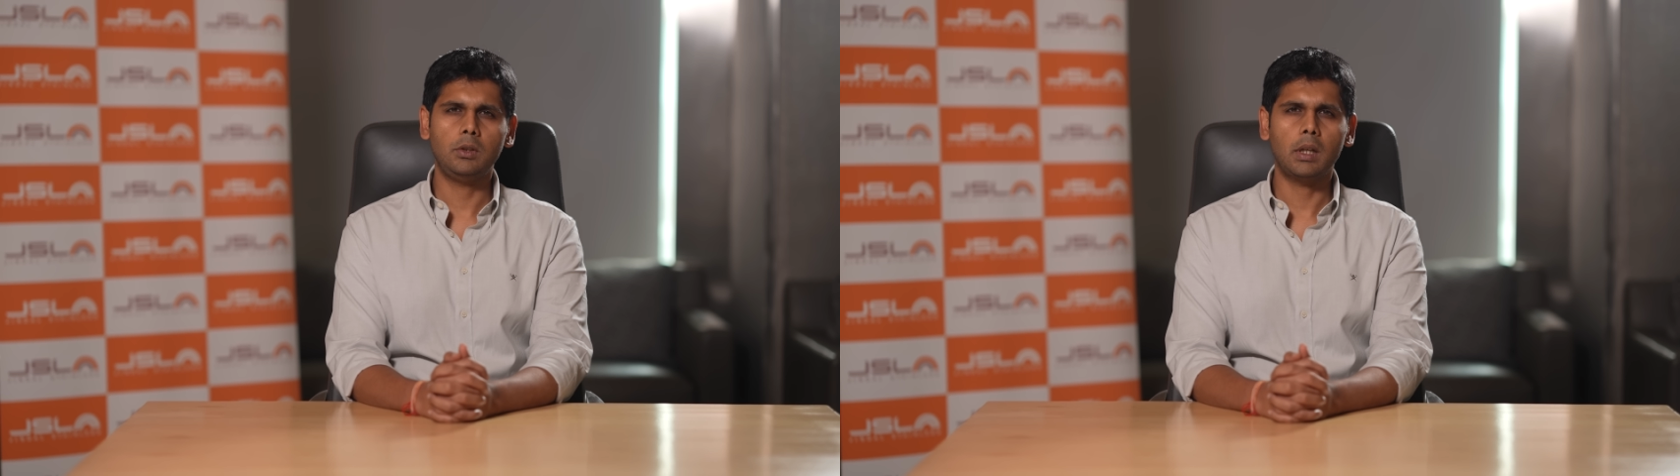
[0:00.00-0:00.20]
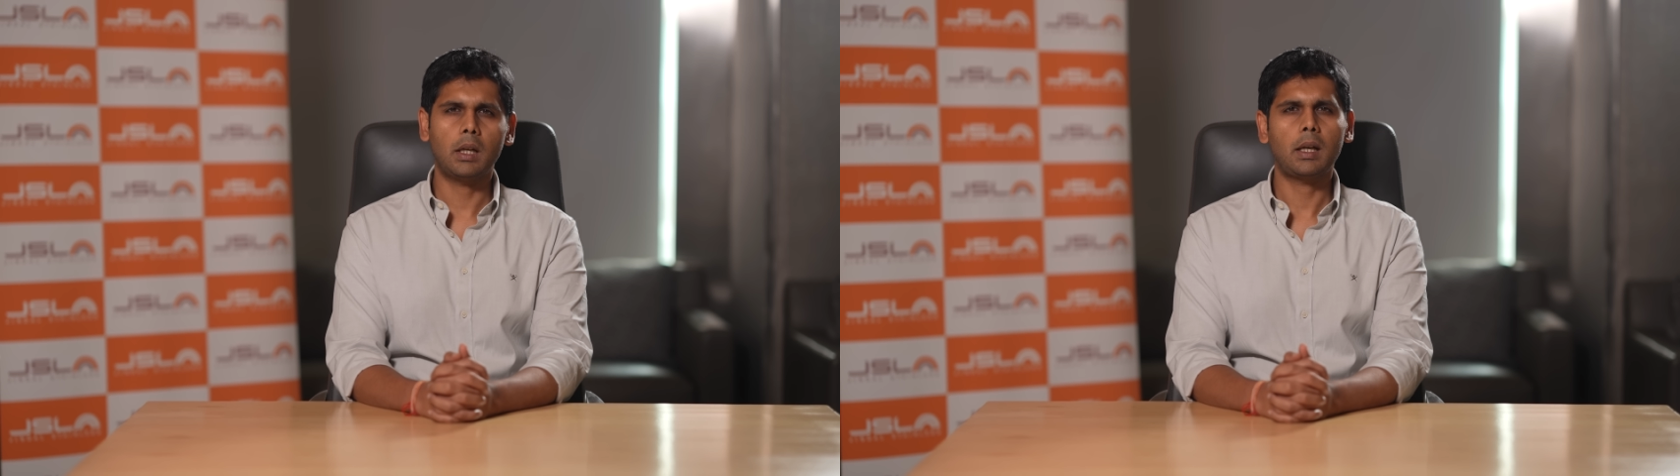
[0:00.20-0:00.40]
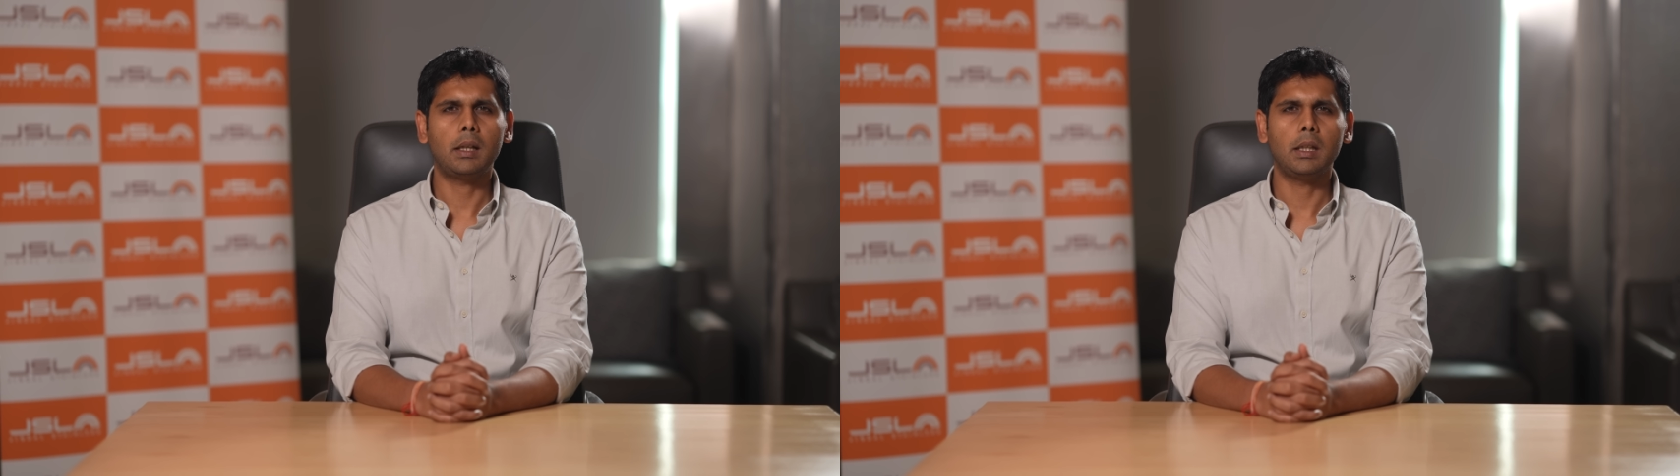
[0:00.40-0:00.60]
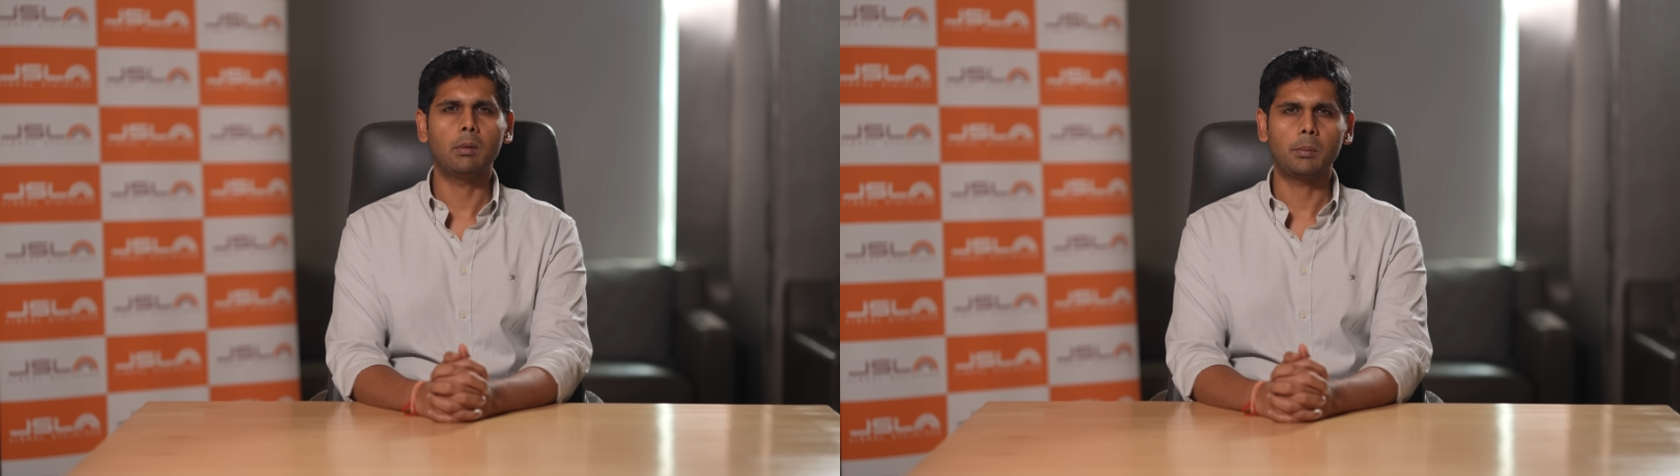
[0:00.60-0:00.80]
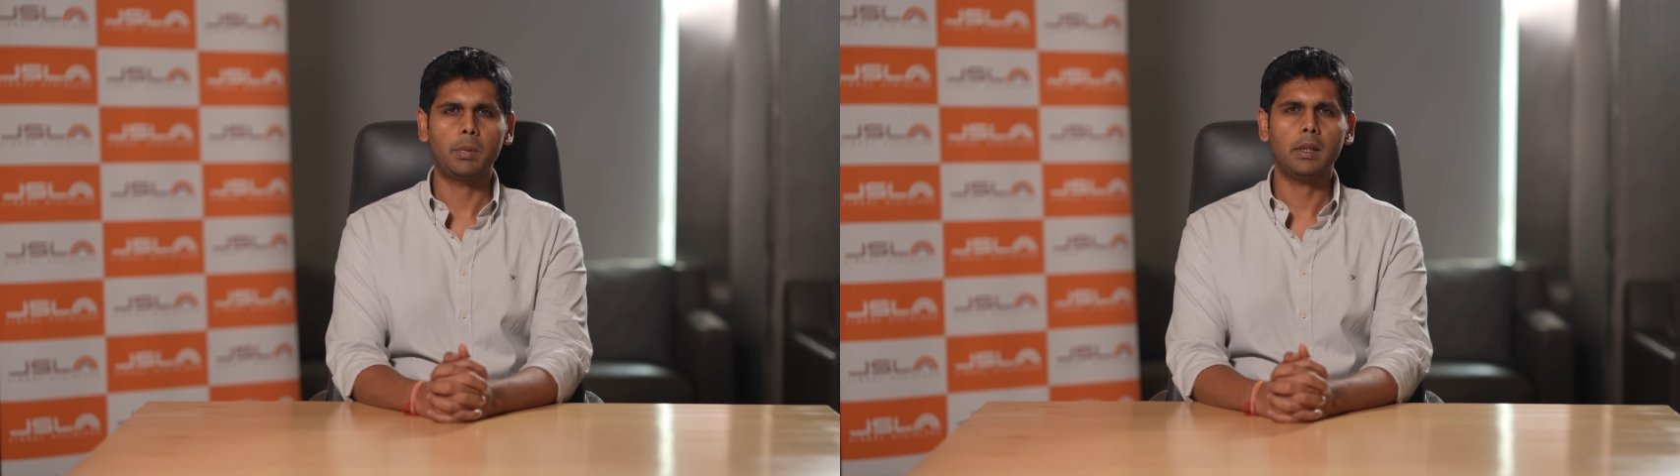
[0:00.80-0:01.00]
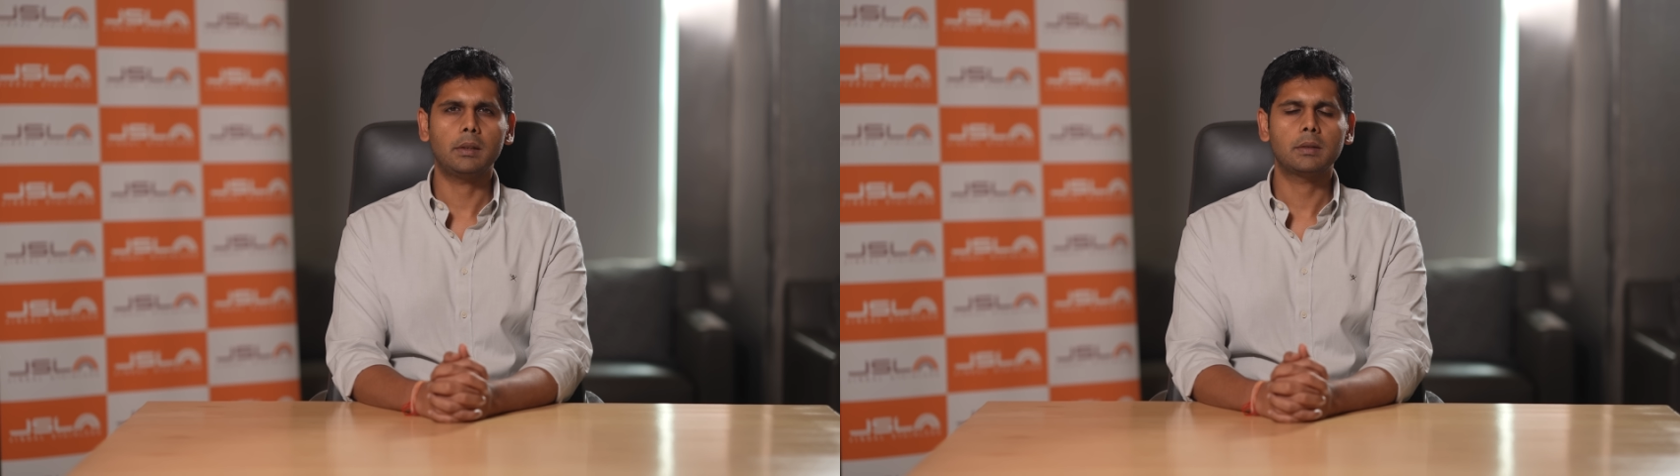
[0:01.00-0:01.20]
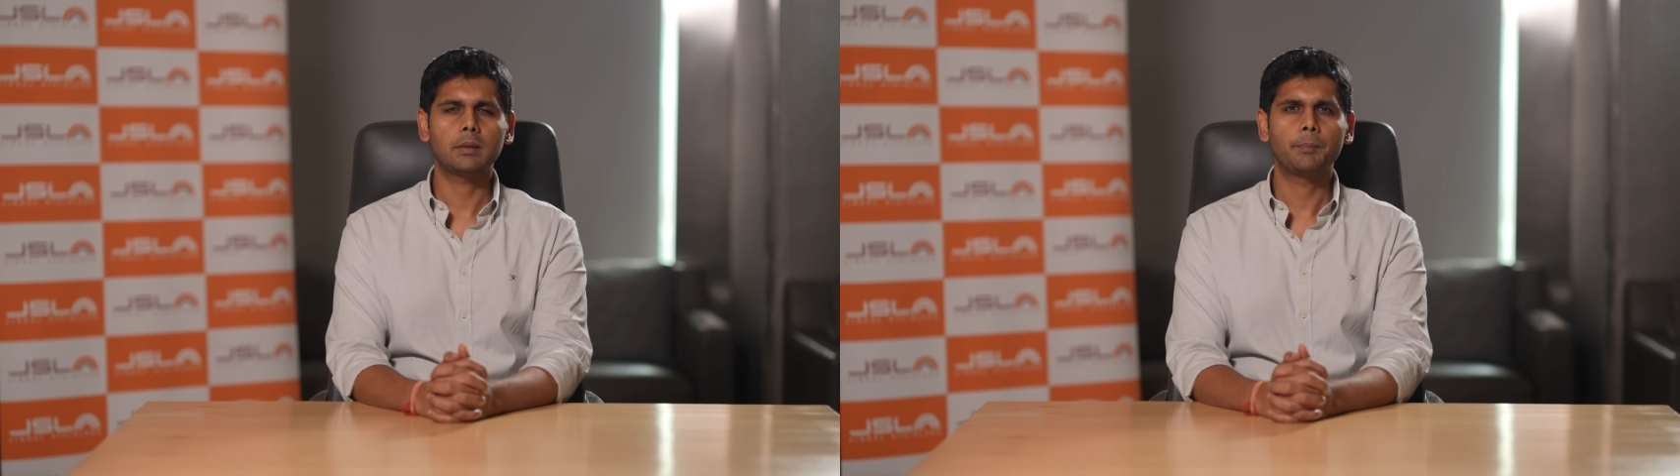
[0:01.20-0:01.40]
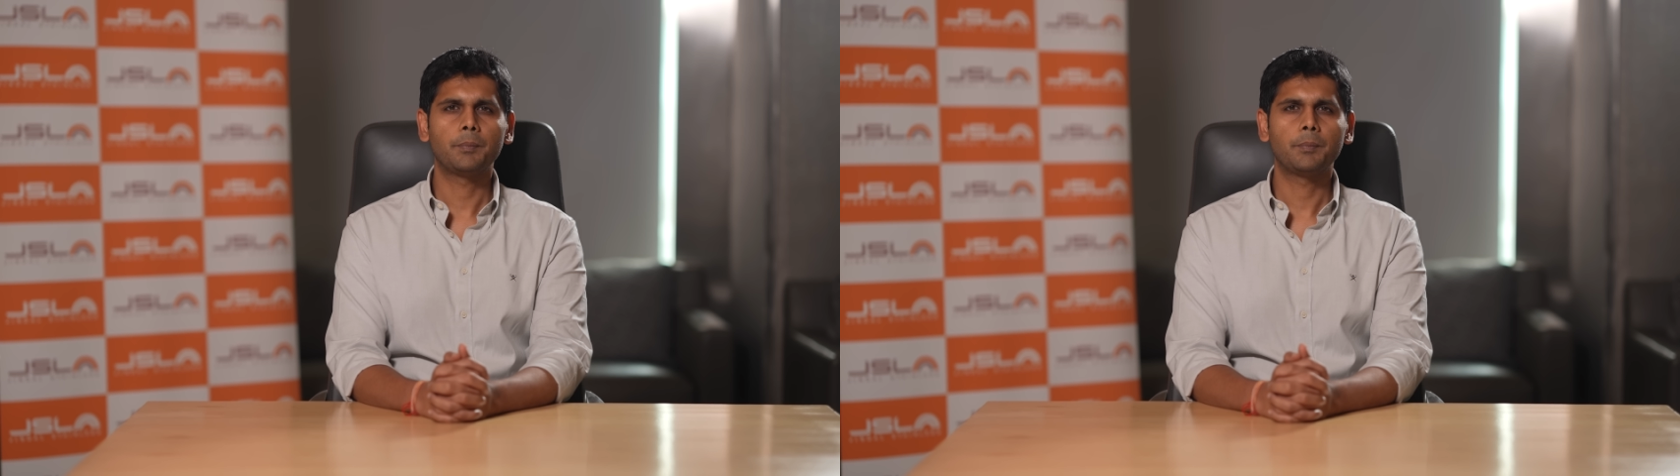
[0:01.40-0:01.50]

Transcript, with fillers: जी आर नाइन्टी वन प्लेट्स